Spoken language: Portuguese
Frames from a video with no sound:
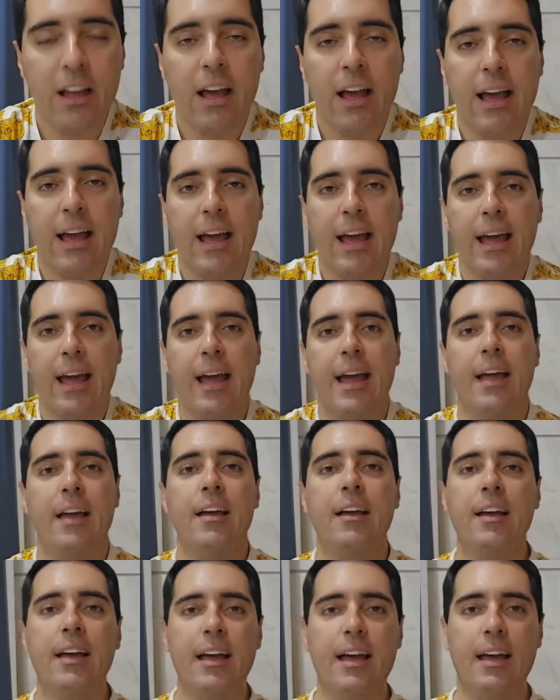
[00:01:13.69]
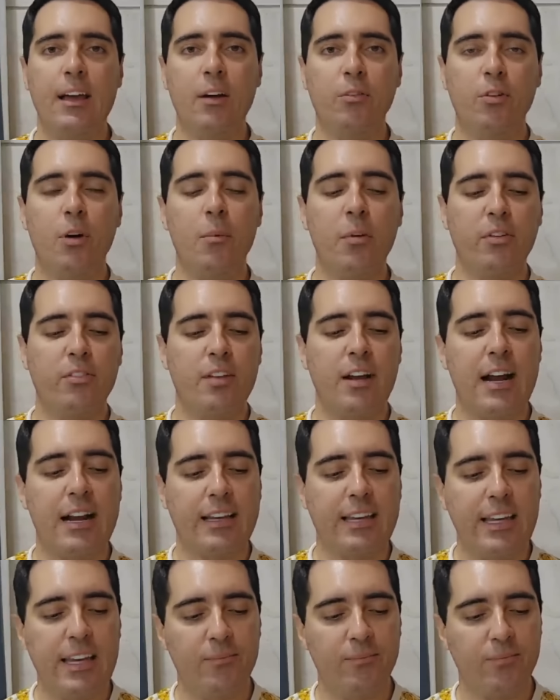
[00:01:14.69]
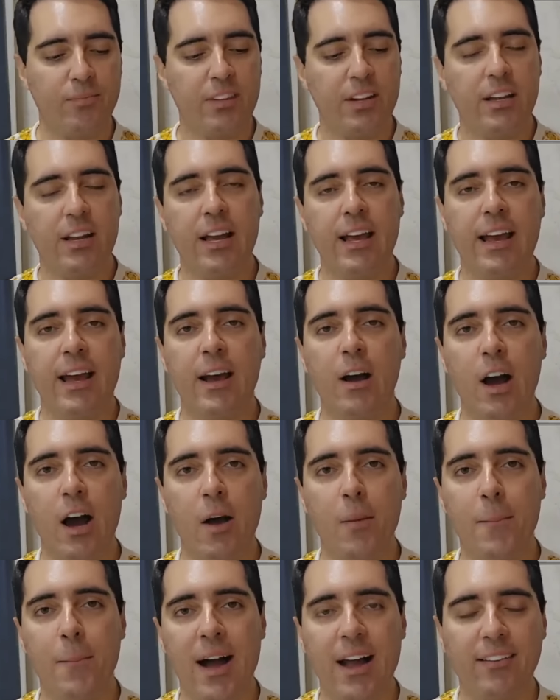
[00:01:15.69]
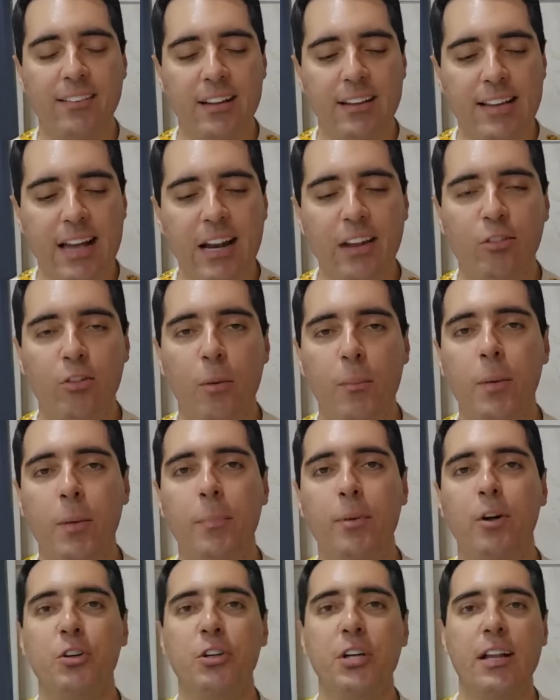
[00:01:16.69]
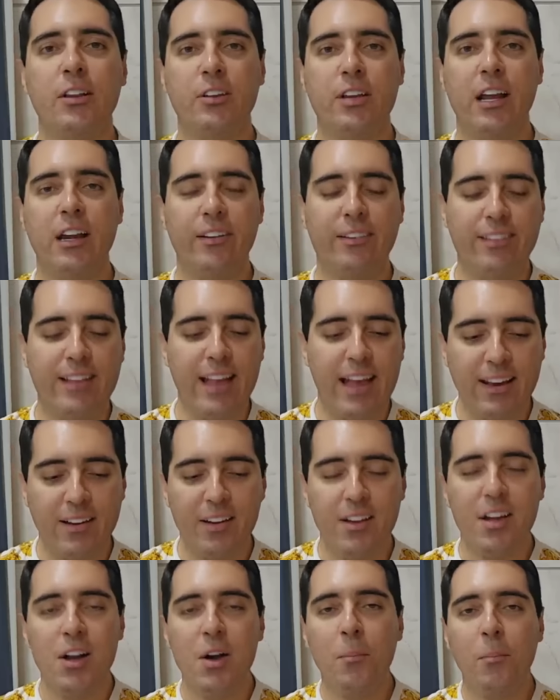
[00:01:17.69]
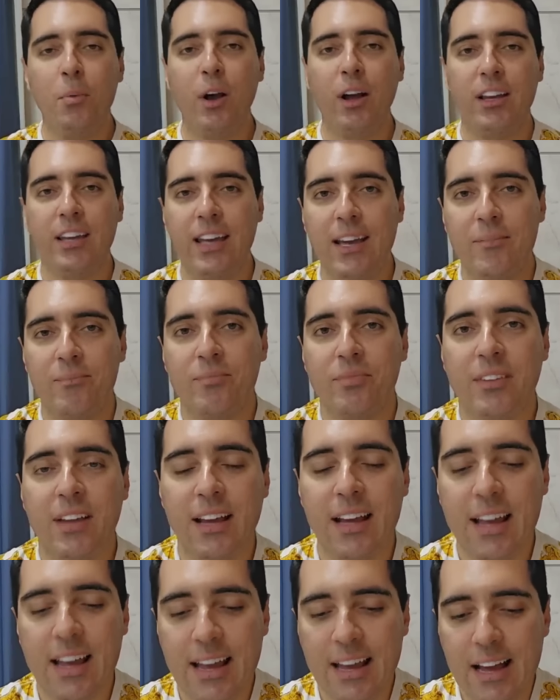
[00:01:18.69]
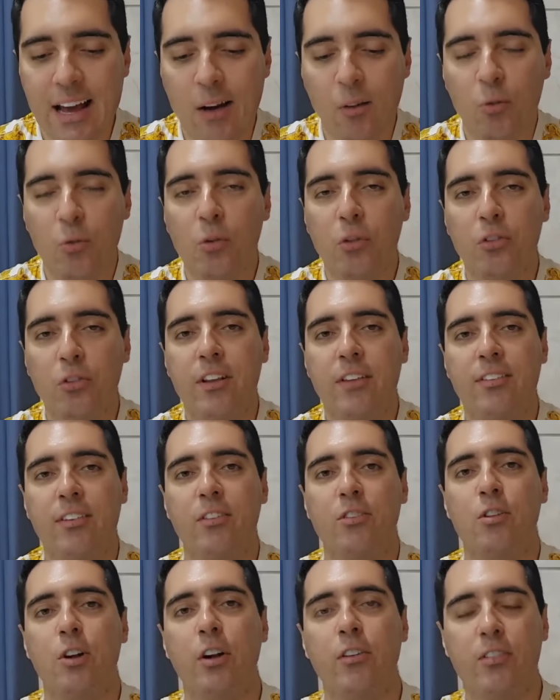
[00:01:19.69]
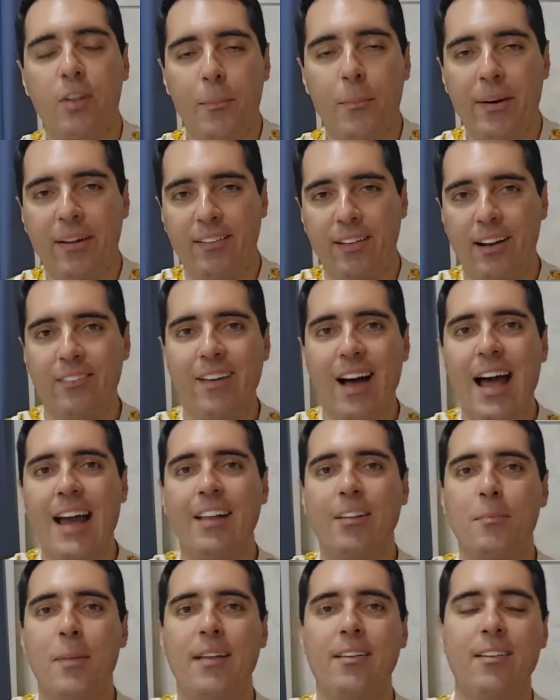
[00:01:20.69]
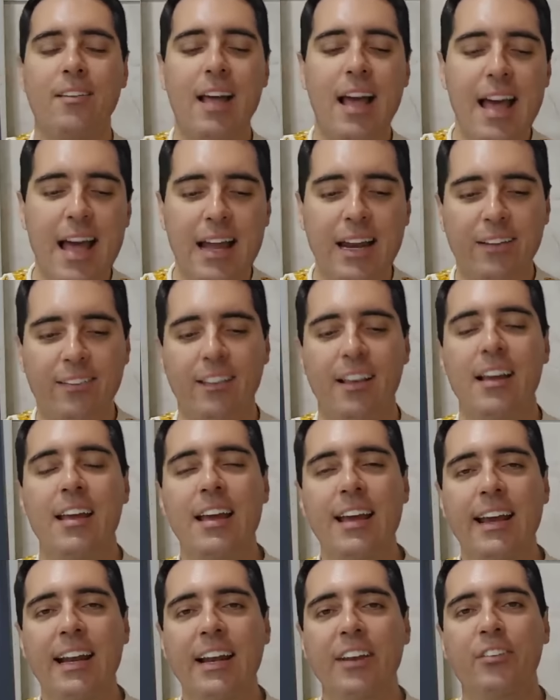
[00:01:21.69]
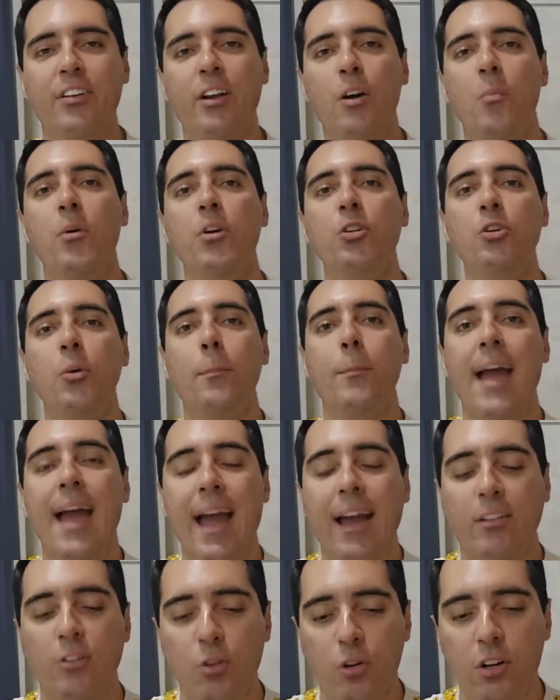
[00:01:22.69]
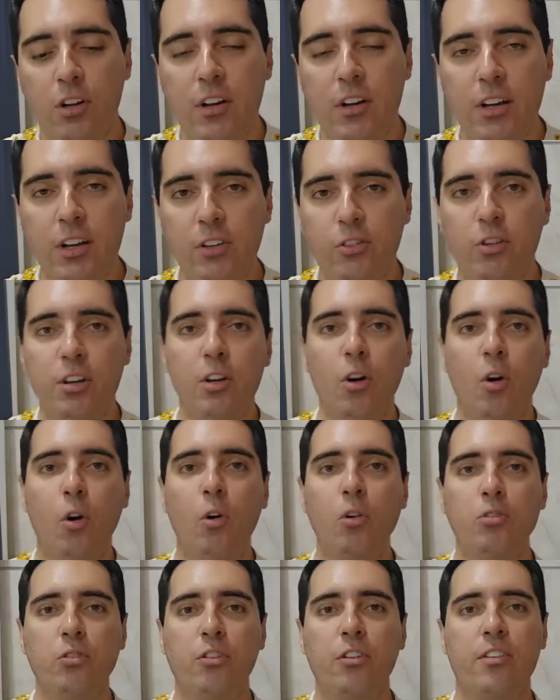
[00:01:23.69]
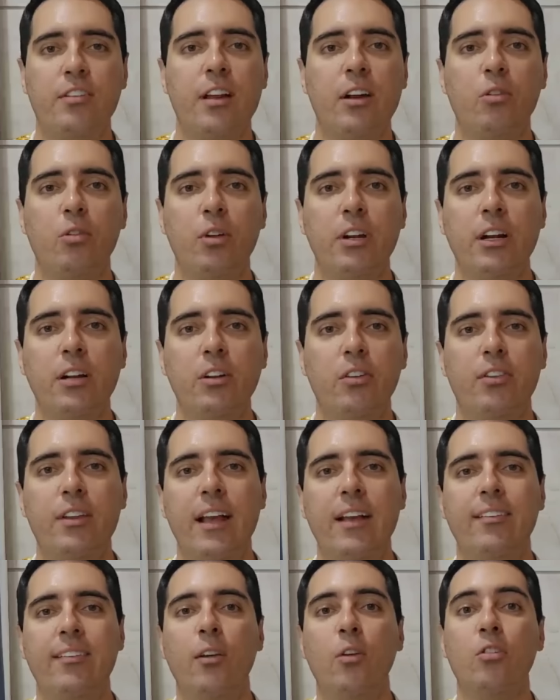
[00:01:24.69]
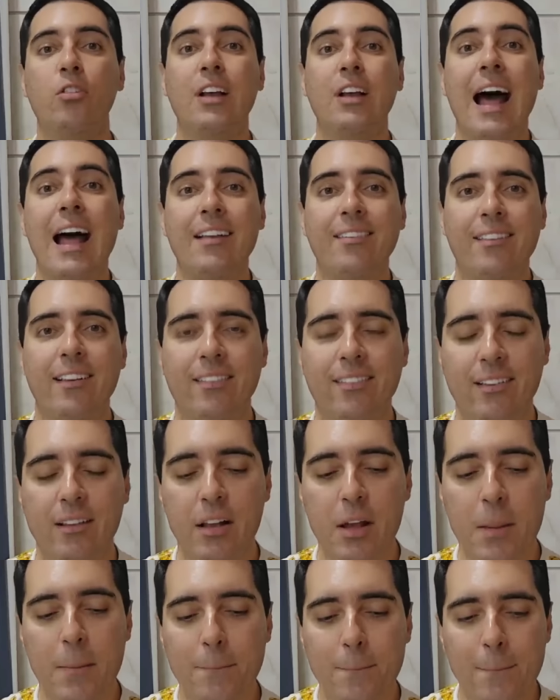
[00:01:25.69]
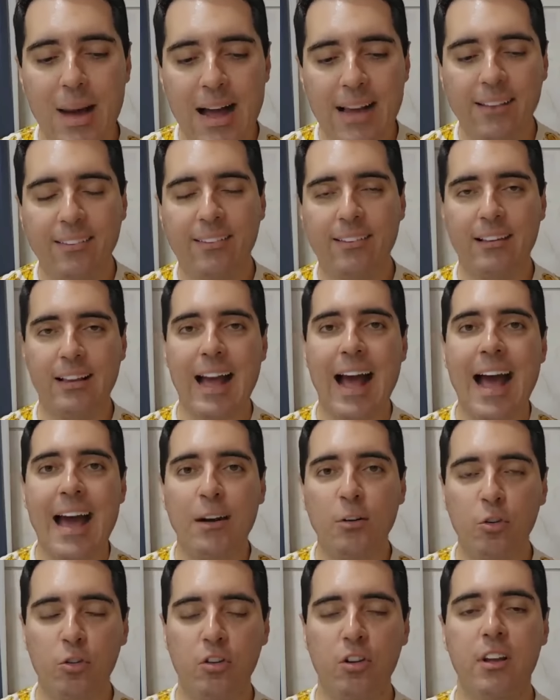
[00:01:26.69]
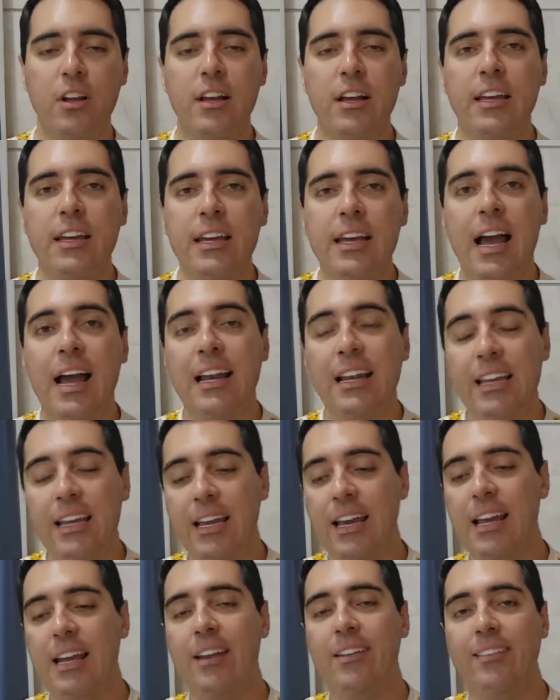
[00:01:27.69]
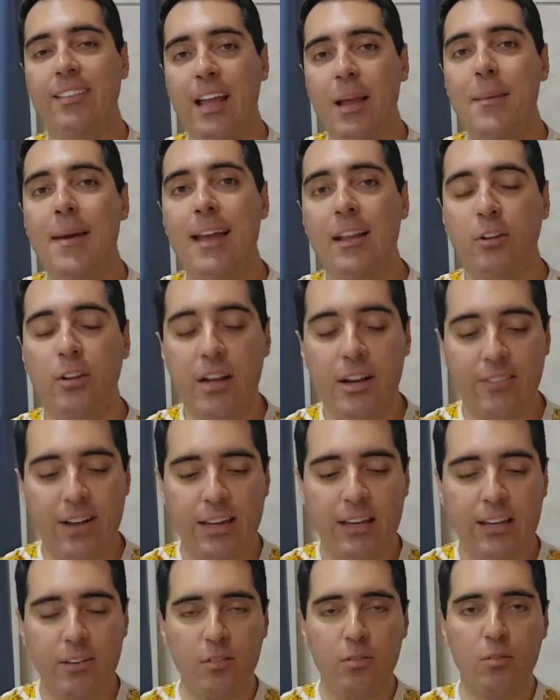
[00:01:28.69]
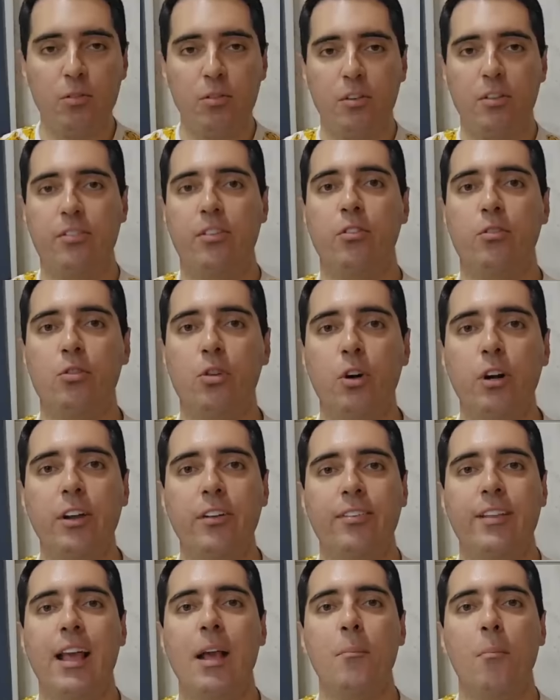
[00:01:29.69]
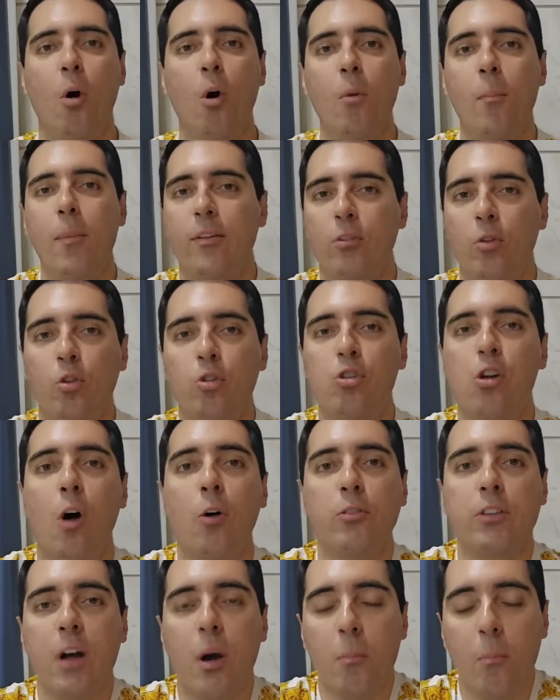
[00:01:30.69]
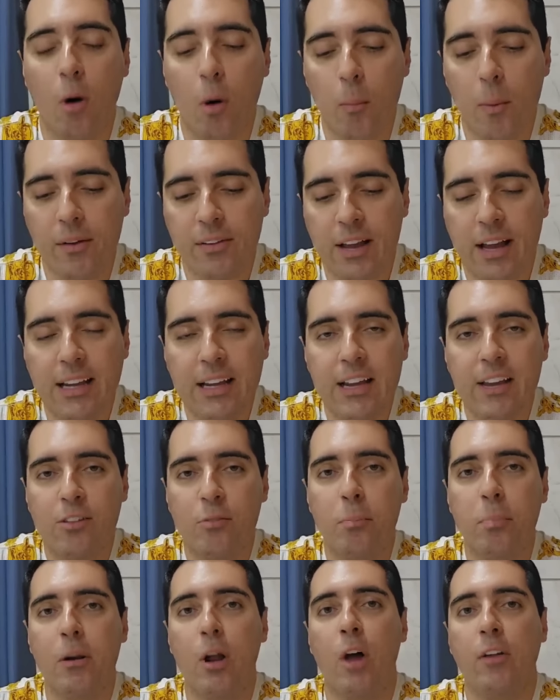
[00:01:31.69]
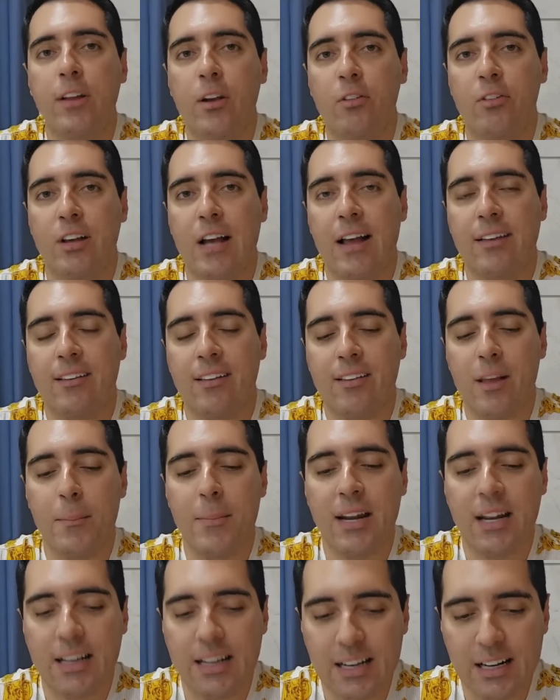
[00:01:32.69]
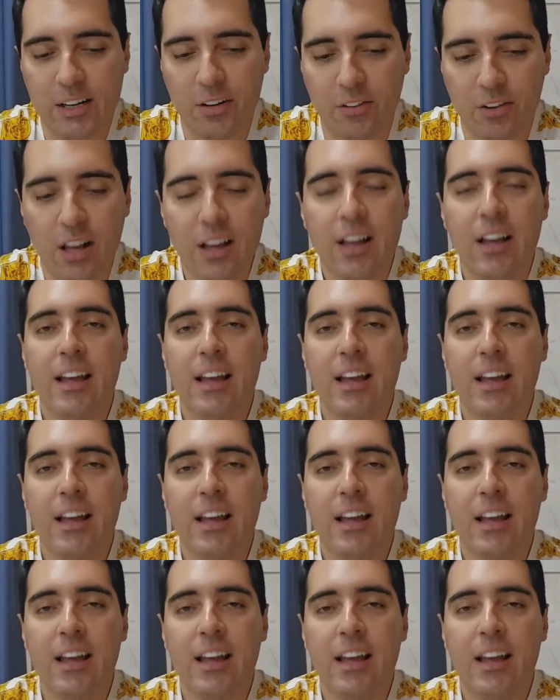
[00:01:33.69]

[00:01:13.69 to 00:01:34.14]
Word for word: É, é, eu vou mostrar aqui é, mais detalhes sobre um projeto que eles têm, porque é, alguns desses drones estão aparecendo em várias bases aéreas, eles chegam muito perto de onde os Estados Unidos têm seus caças mais caros. E ali eles têm medo, né? Vai que esses drones têm bombas ou soltam bombas aí e explodem os caças americanos.